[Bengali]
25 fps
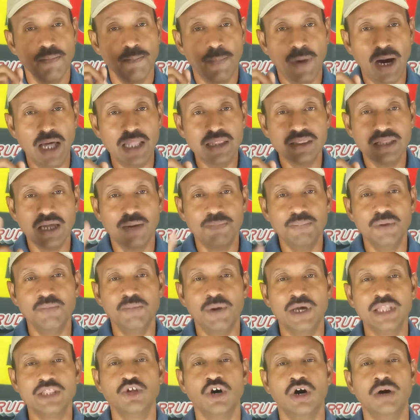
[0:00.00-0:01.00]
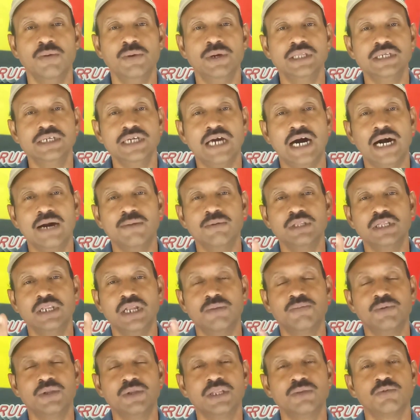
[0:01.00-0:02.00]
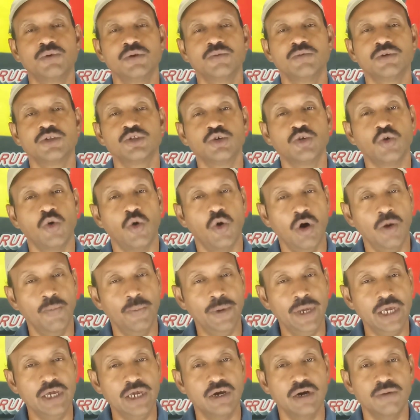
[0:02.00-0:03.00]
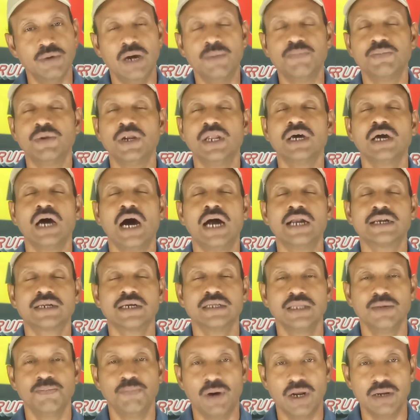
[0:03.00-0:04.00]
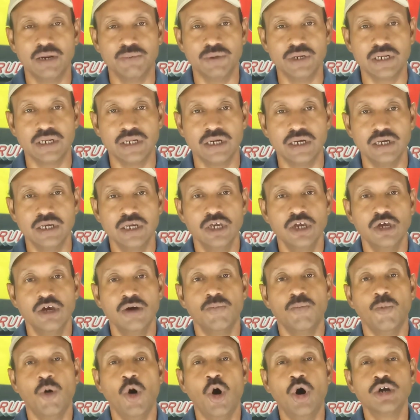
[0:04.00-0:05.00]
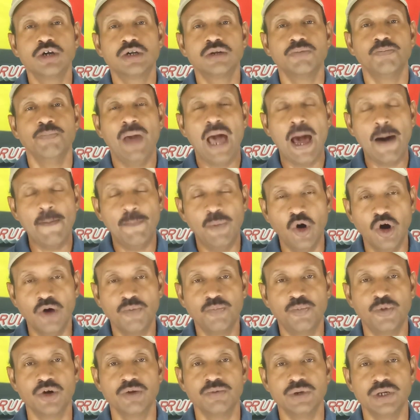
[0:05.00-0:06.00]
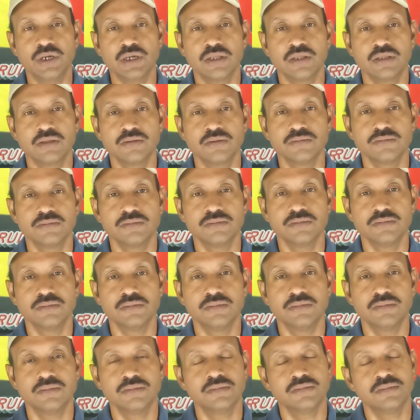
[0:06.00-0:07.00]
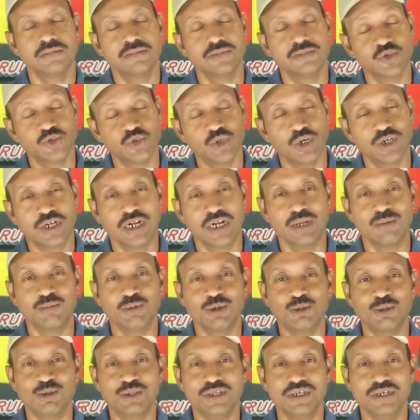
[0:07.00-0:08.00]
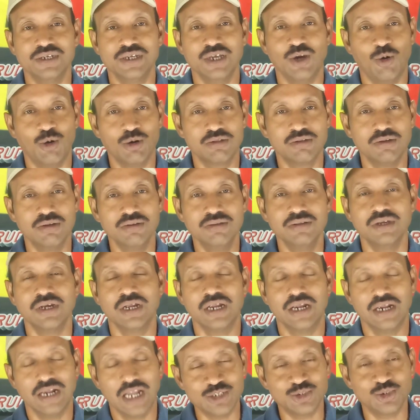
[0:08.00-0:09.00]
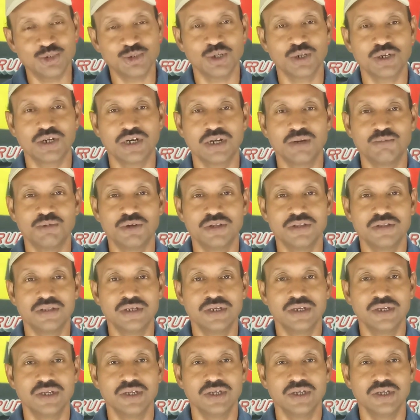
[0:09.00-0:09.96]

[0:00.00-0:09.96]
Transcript: মানতে আপনি বাধ্য হবেন যে আগামী দিন আপনাদের পরিবর্তন হবেই হবে আপনারা আটকাতে পারবেন না ভোট ব্যাপক পড়বে সরকারের বিরুদ্ধে অর্থাৎ রাজ্য সরকারের বিরুদ্ধে